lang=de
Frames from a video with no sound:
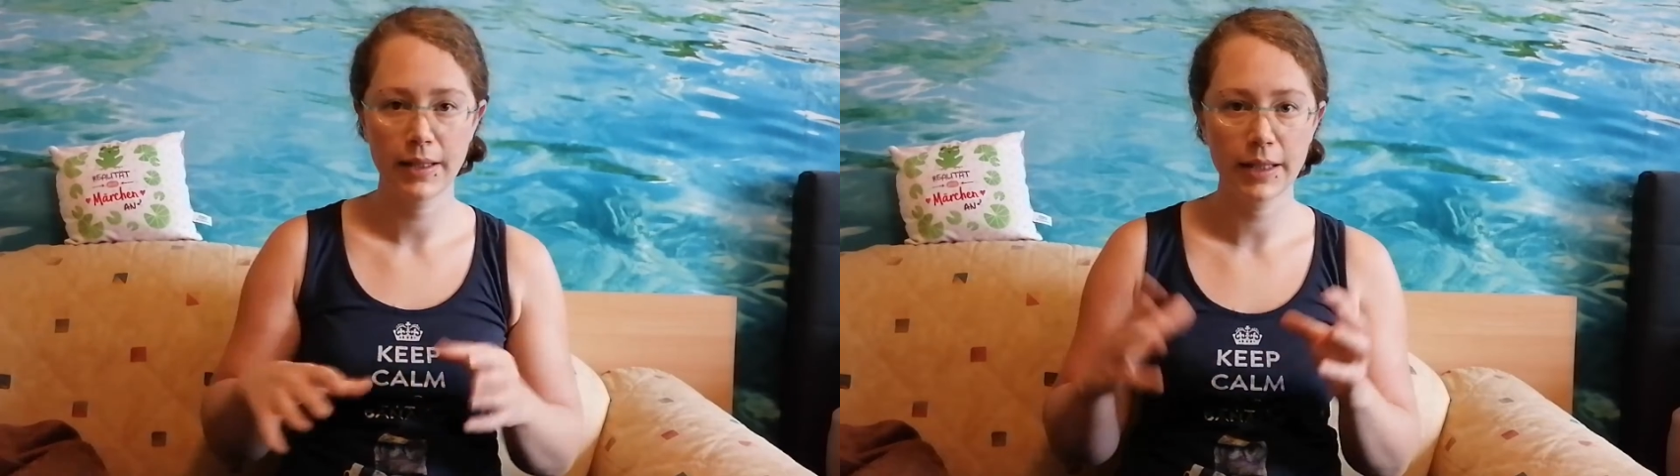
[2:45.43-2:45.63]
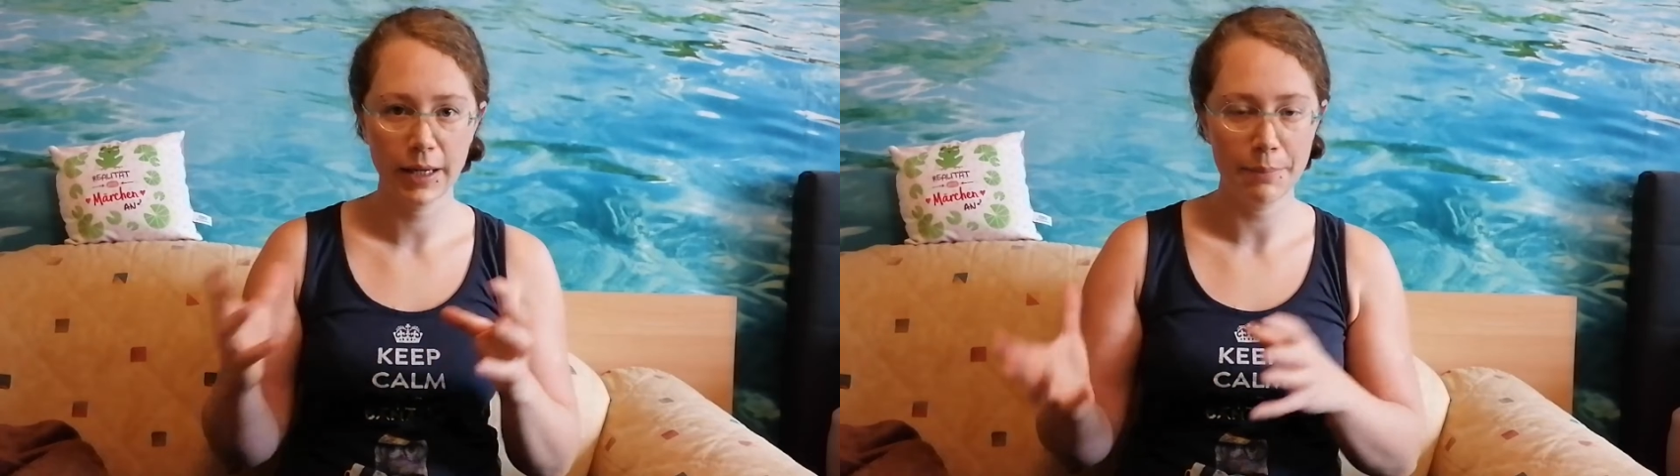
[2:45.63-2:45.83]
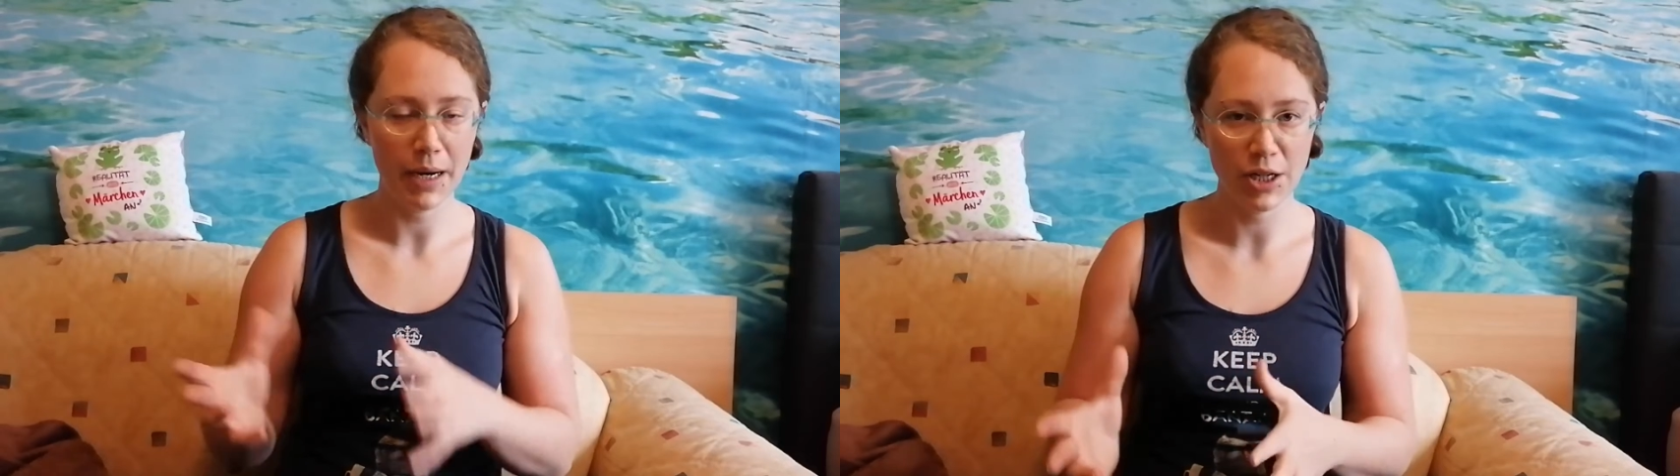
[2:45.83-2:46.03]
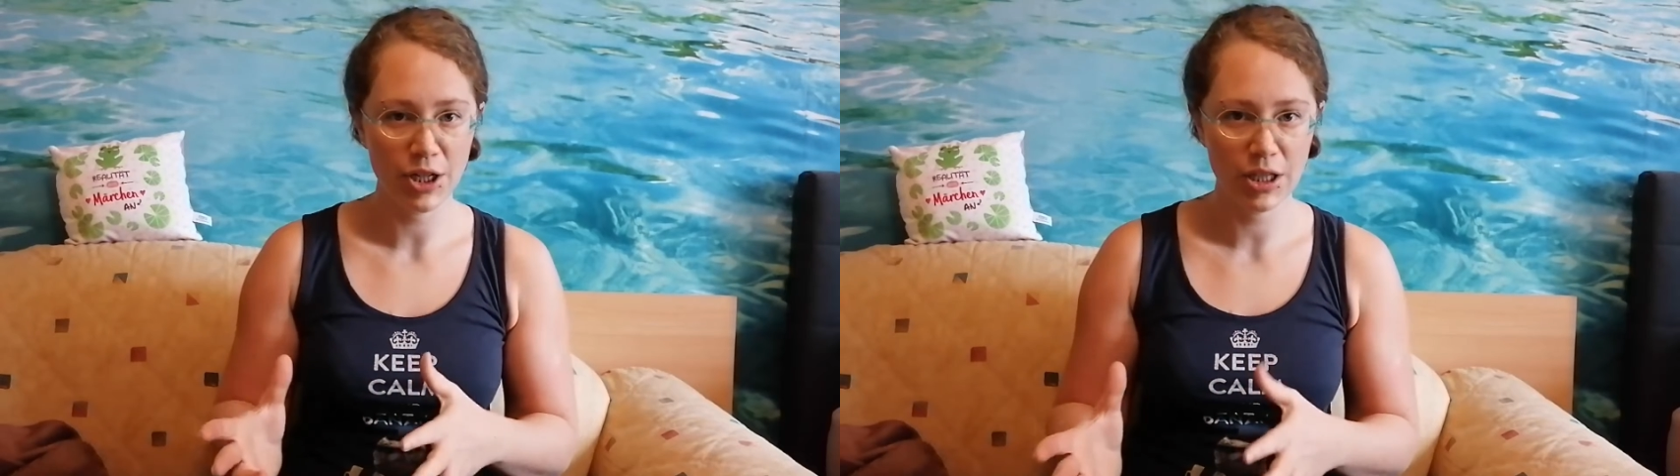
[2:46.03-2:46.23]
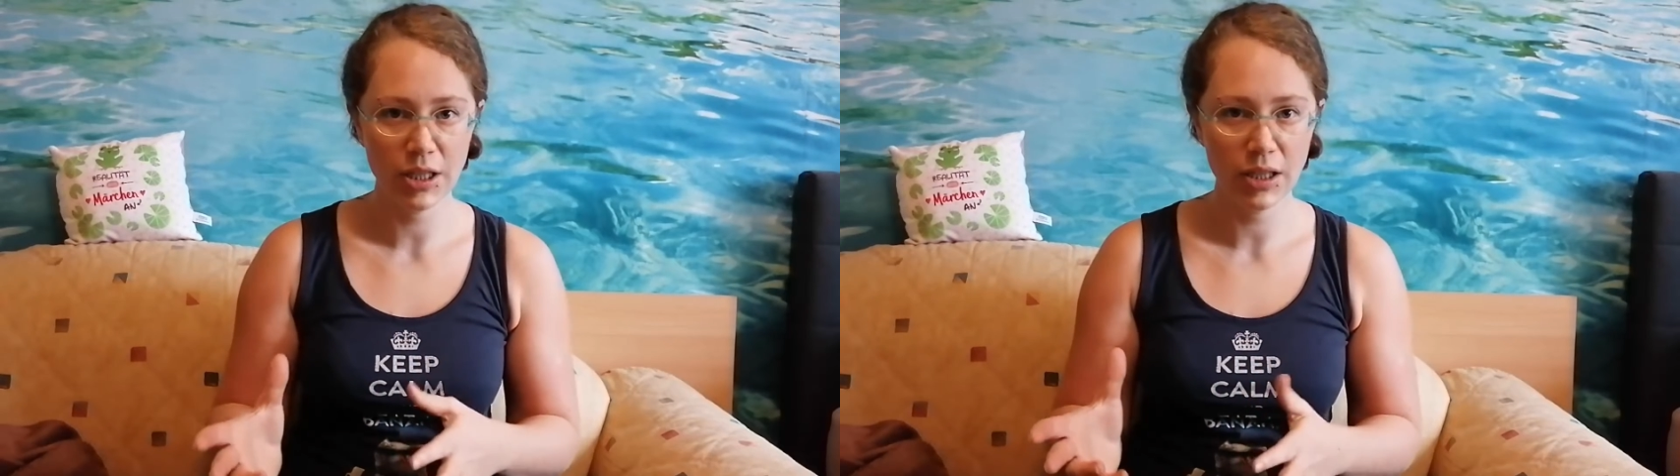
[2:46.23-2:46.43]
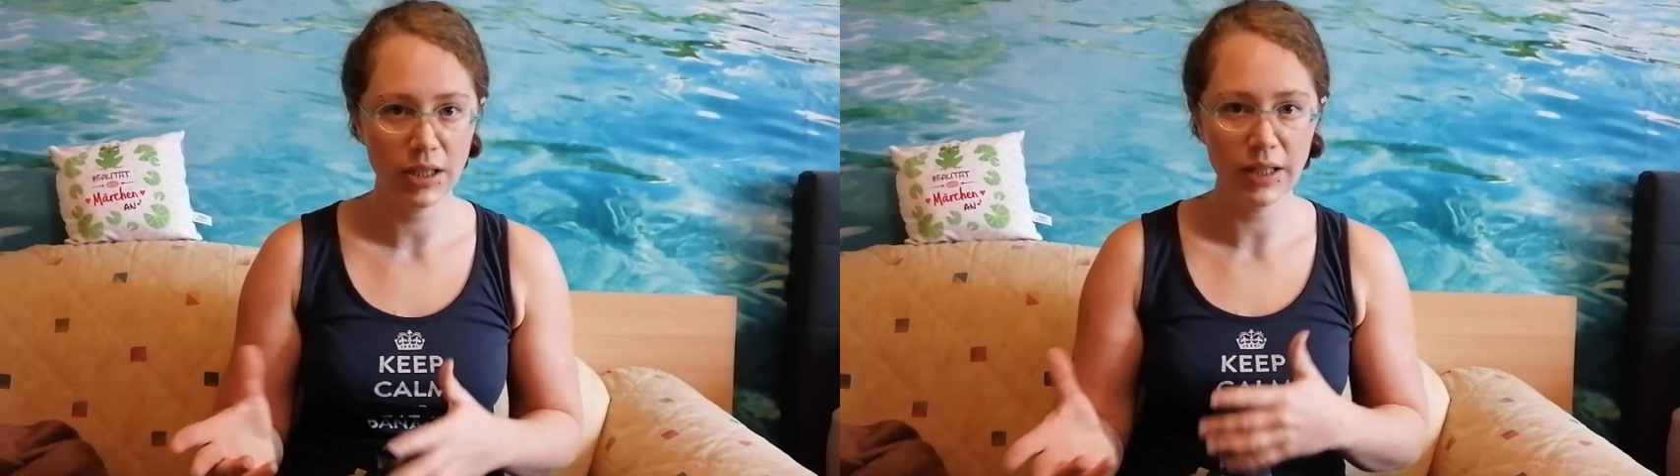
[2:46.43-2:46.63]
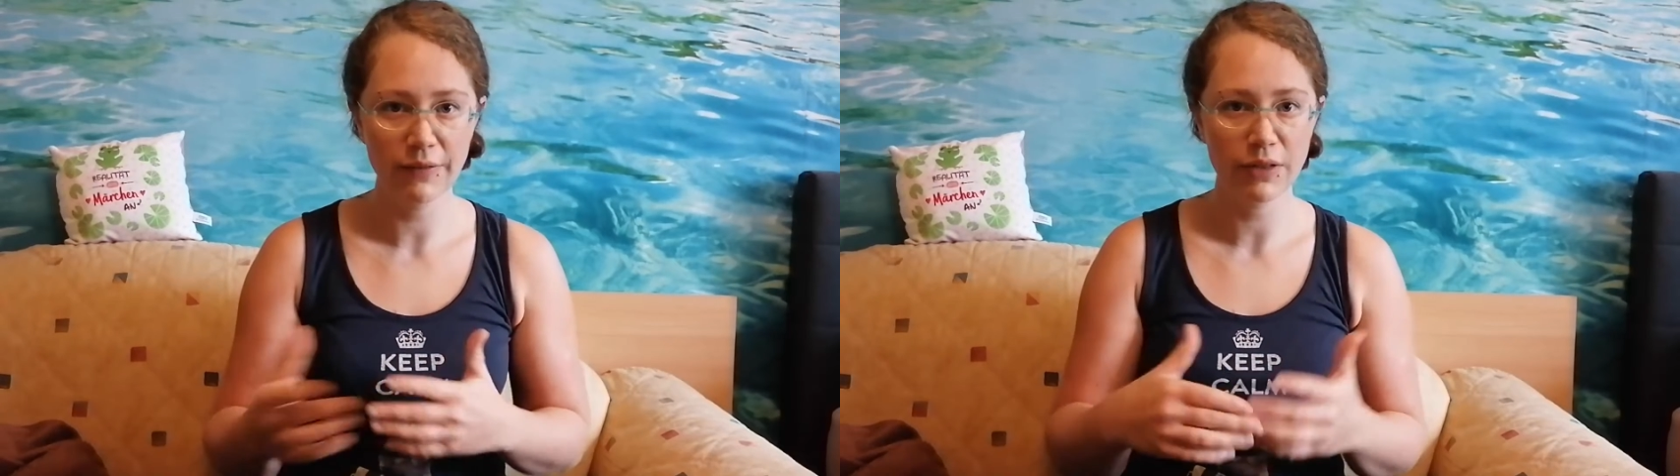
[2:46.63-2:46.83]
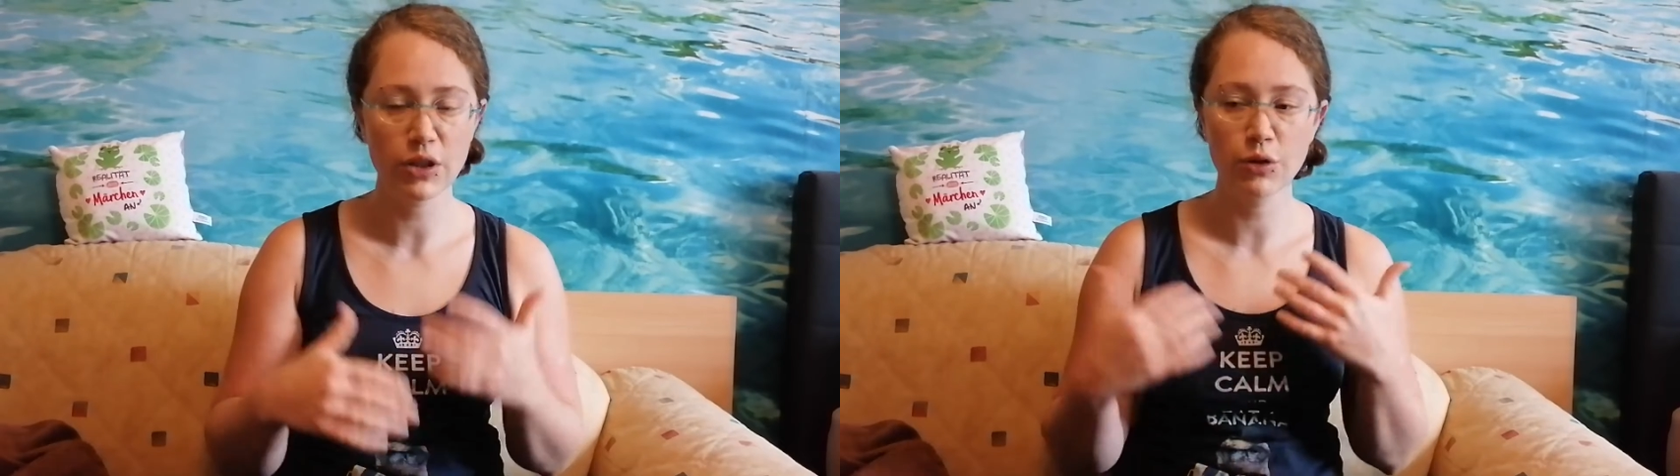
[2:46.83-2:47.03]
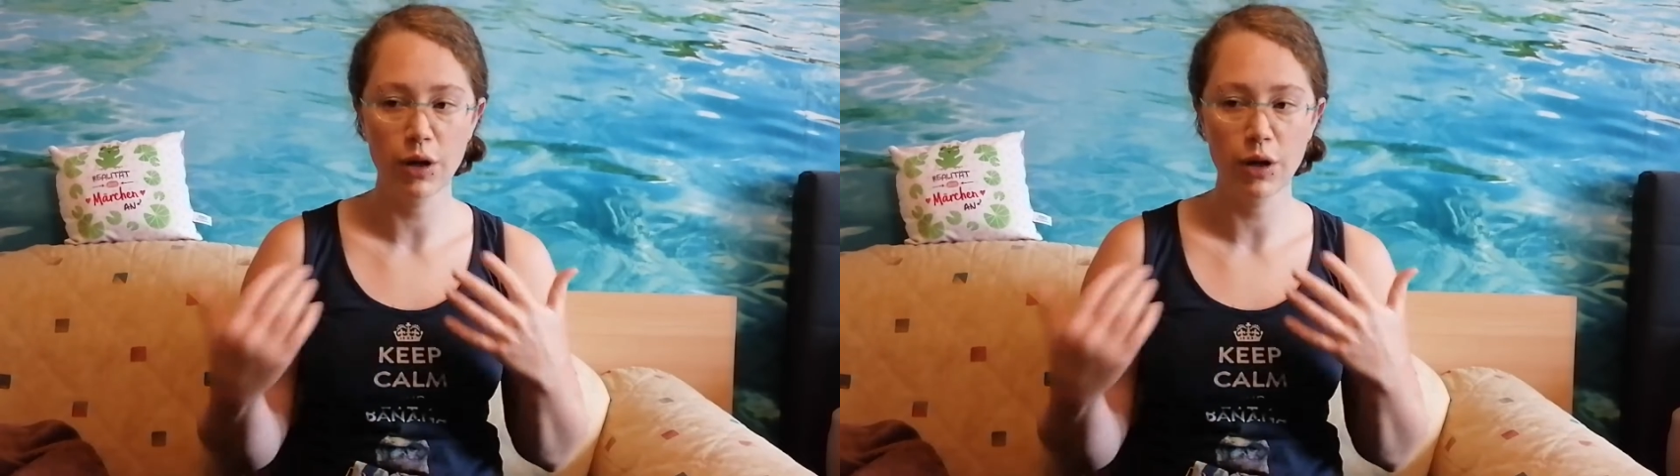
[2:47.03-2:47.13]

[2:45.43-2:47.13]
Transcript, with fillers: ihre Menschen irgendwas